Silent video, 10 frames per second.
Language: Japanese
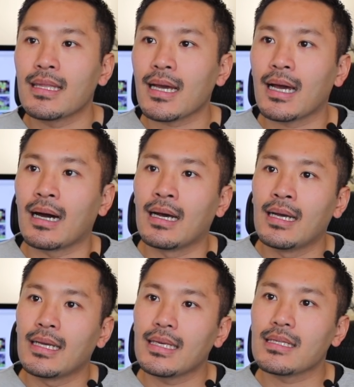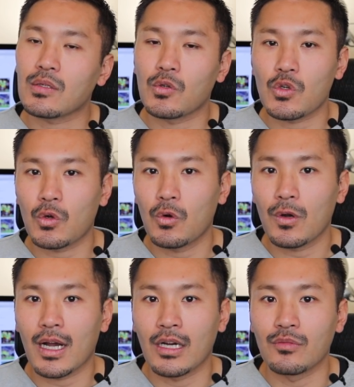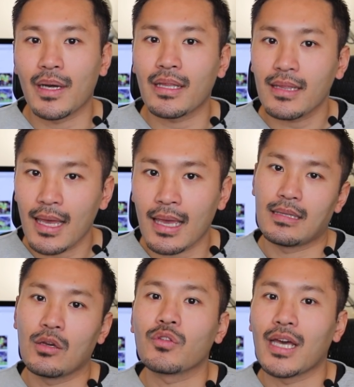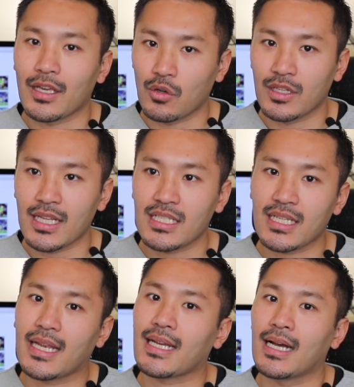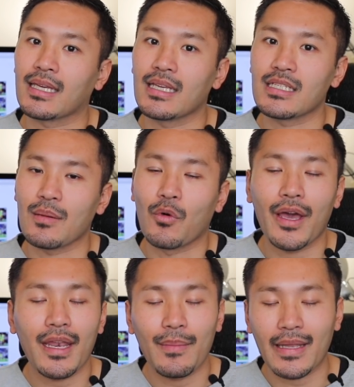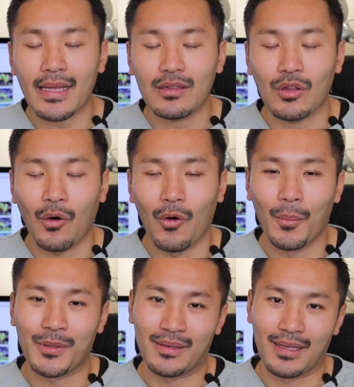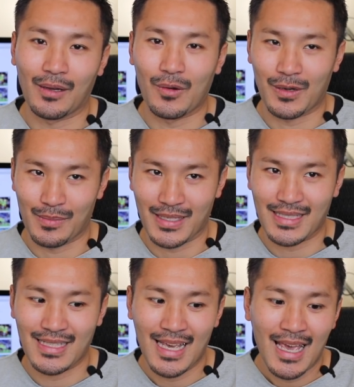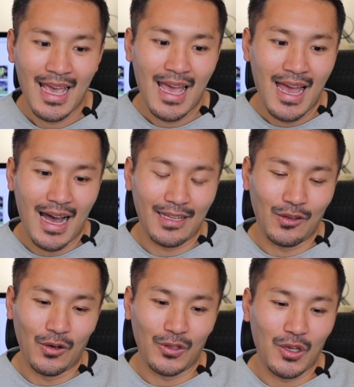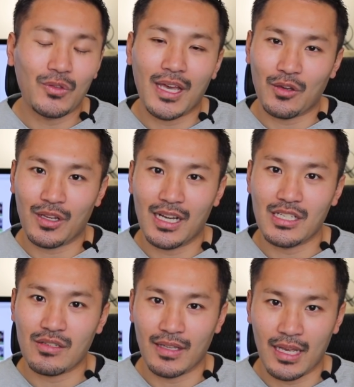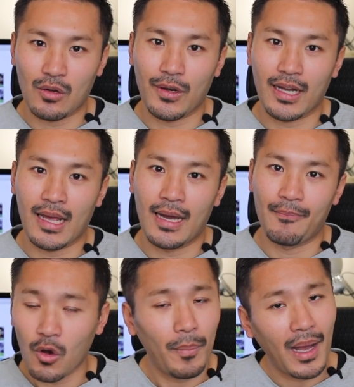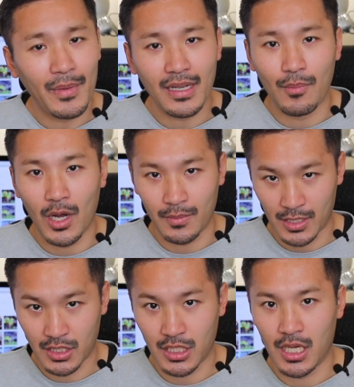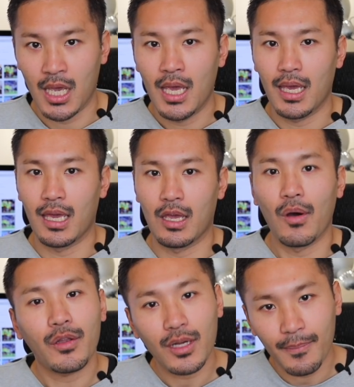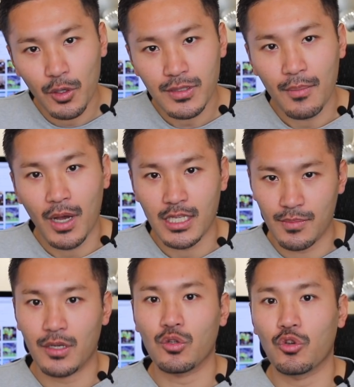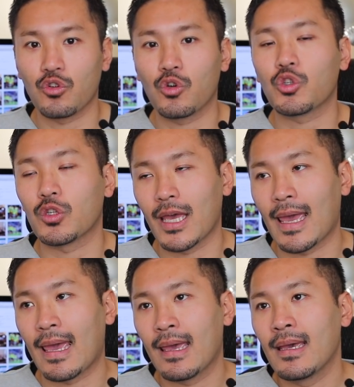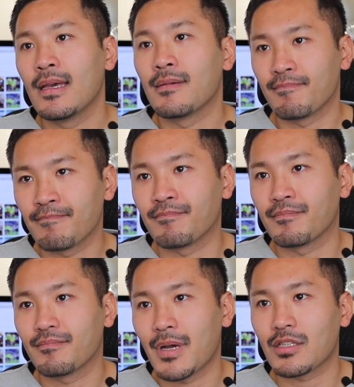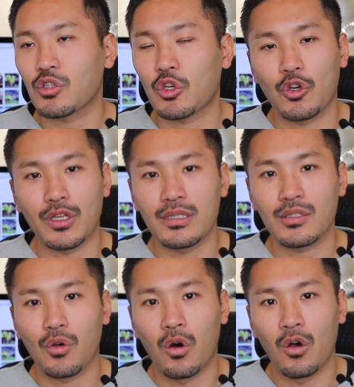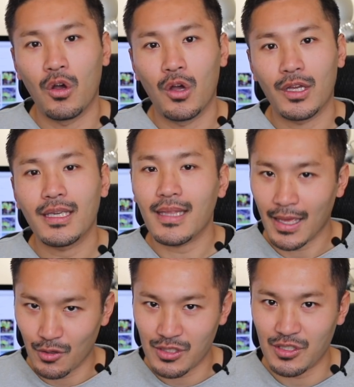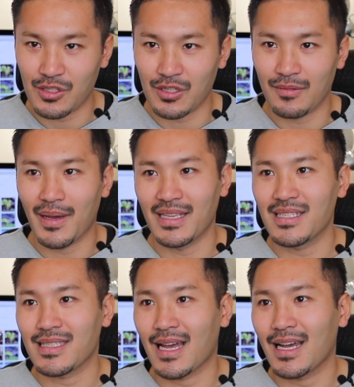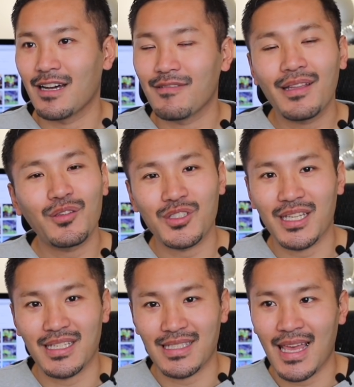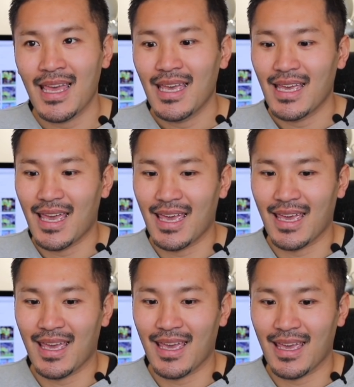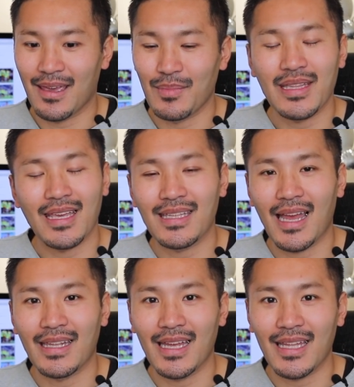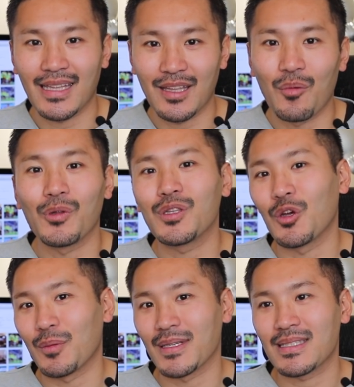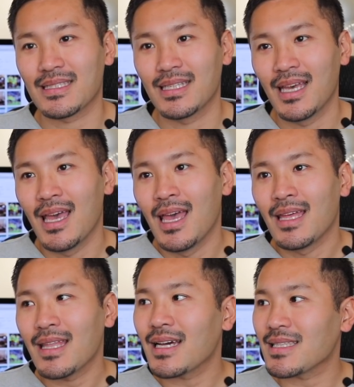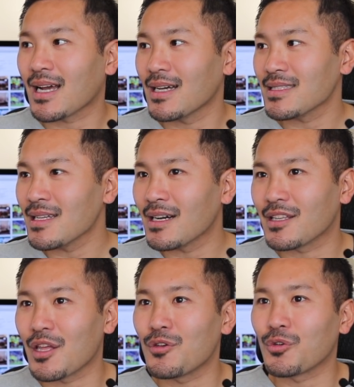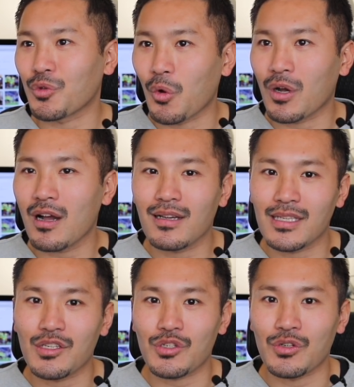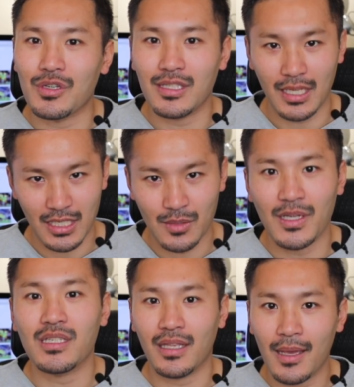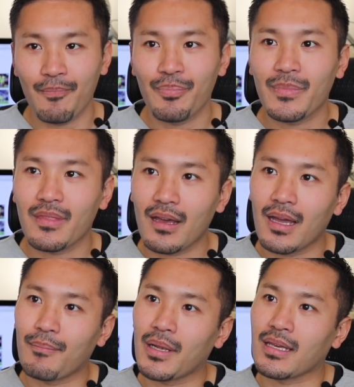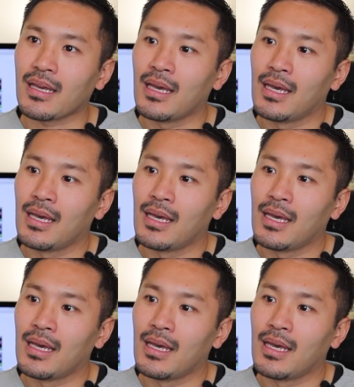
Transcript: なんか、いい相乗効果が生まれて、日本代表にね、しっかり還元してもらえればな、と思っております。あの、日本代表に関してはね、これからコパアメリカもありますし、えー、ワールドカップ予選も始まるということで、うん、まあちょっとより一層、期待をしつつ、まあ、一サッカーファンとしてですね、えー、見ていきたいななんて思っておりますなんかサッカーつながりで言うと香川選手移籍しましたねなんかやっぱり